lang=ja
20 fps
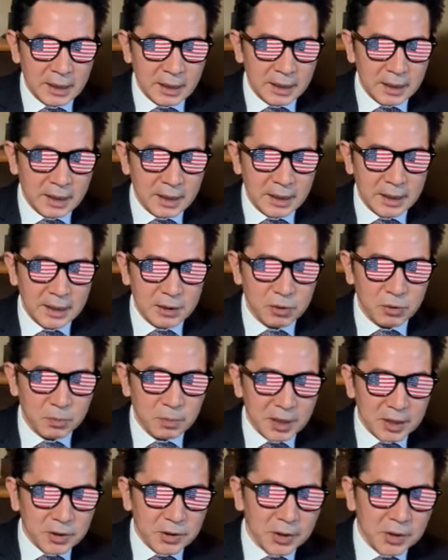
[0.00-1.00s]
えーと、
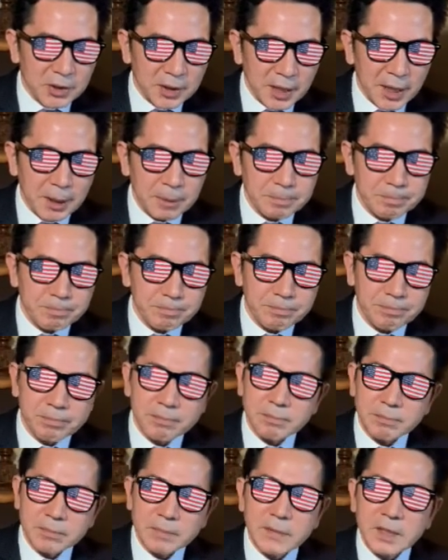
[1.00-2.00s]
まずですね、
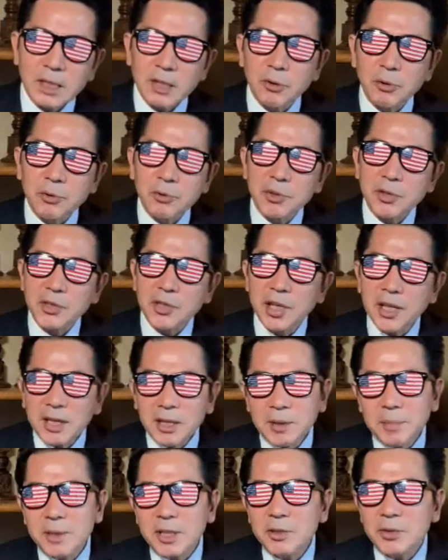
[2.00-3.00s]
この
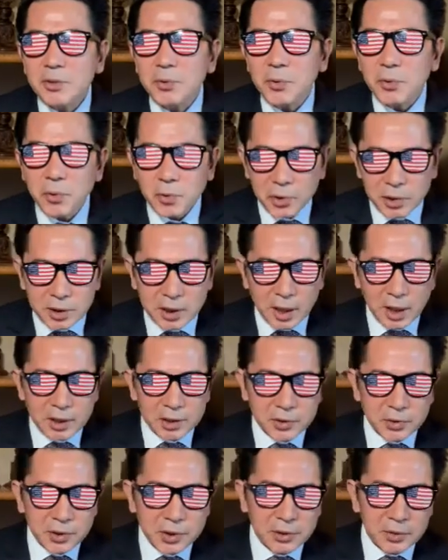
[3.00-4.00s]
性別を超えた
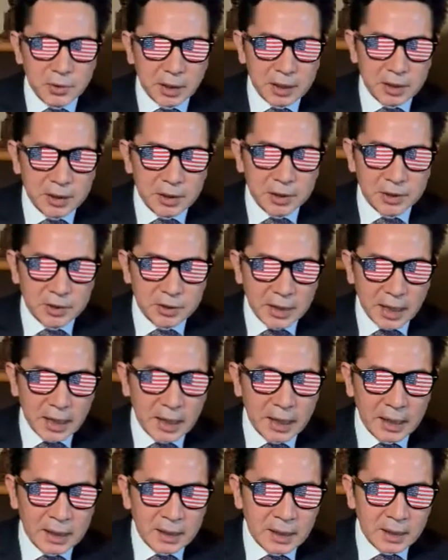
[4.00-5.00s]
アスリートなんです
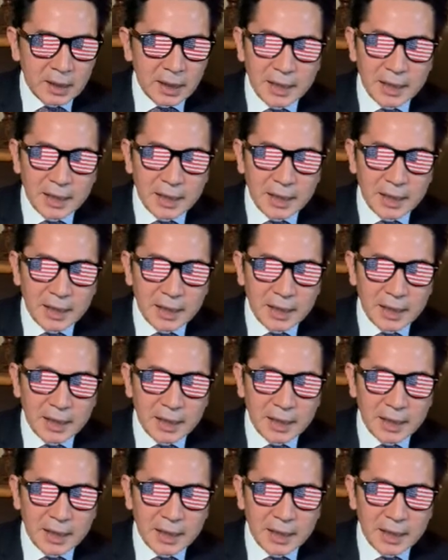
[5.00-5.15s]
が、